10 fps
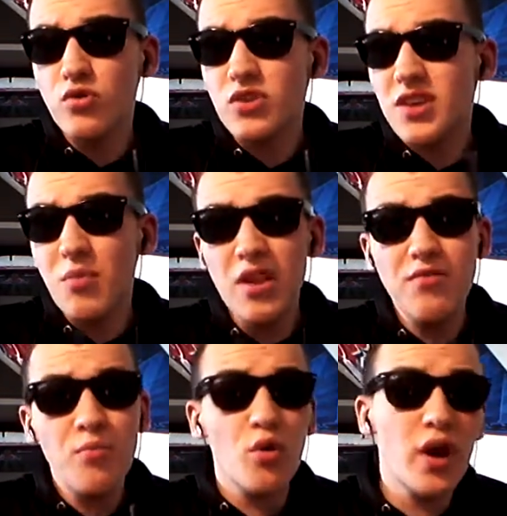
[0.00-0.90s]
ce sera
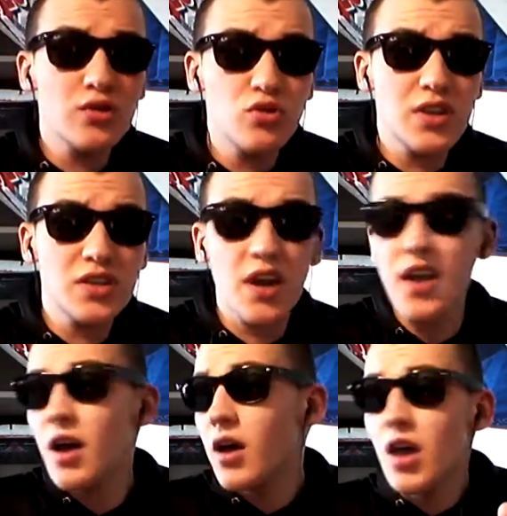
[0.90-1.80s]
bénéfique pour le reste de sa
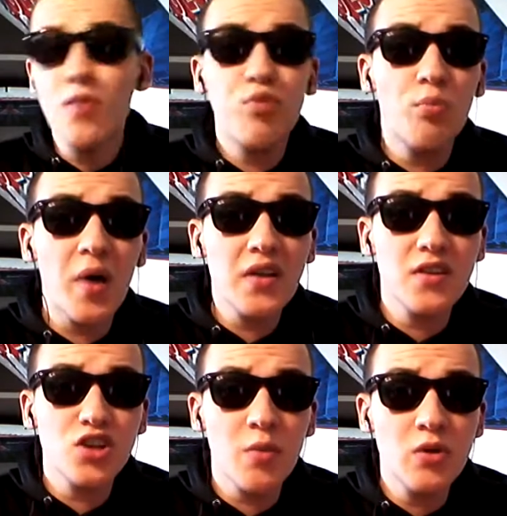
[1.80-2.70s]
carrière et pour Paris
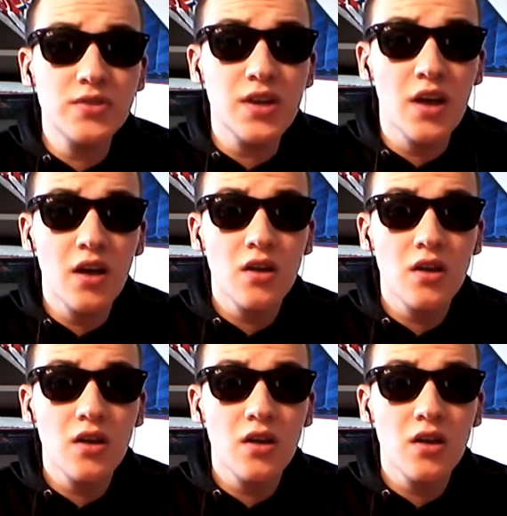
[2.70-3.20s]
Saint-Germain aussi.